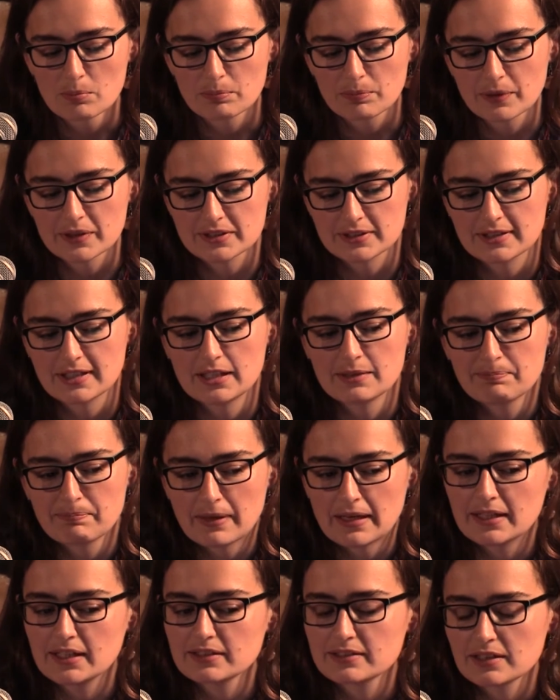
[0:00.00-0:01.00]
pues que el
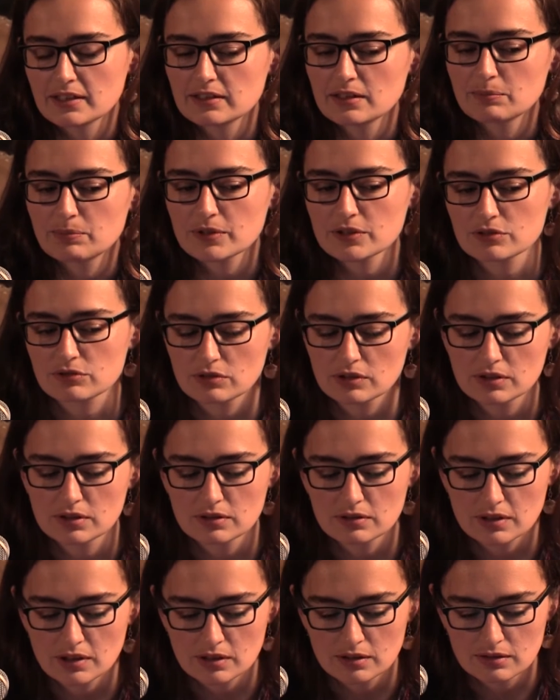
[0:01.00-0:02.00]
país se haya puesto
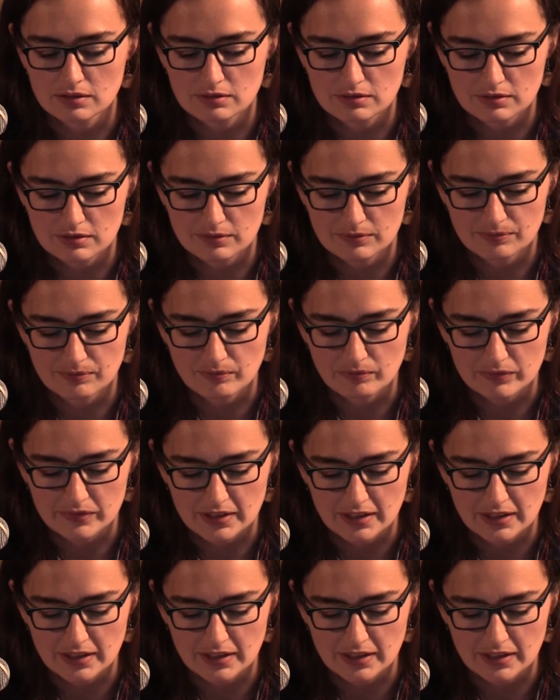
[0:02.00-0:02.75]
en,